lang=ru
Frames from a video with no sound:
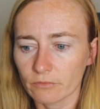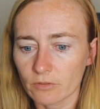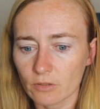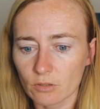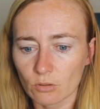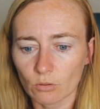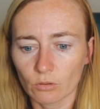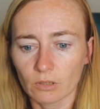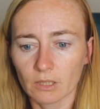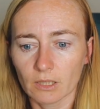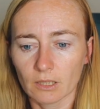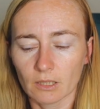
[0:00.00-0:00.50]

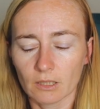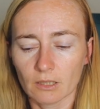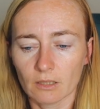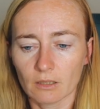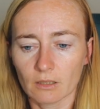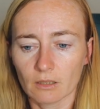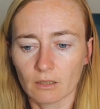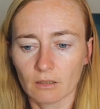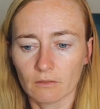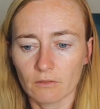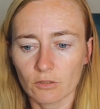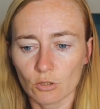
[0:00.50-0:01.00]
высокий,
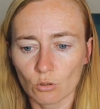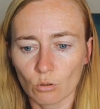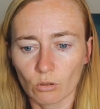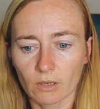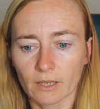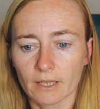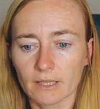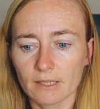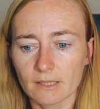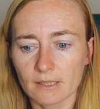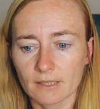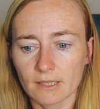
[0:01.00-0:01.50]
э,
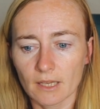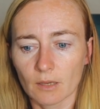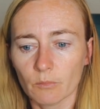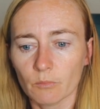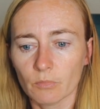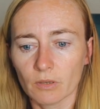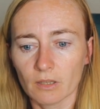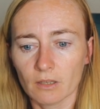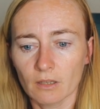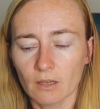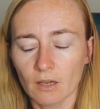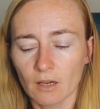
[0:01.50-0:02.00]
высокая
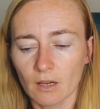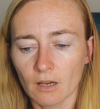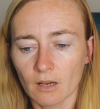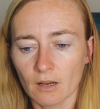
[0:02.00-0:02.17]
степень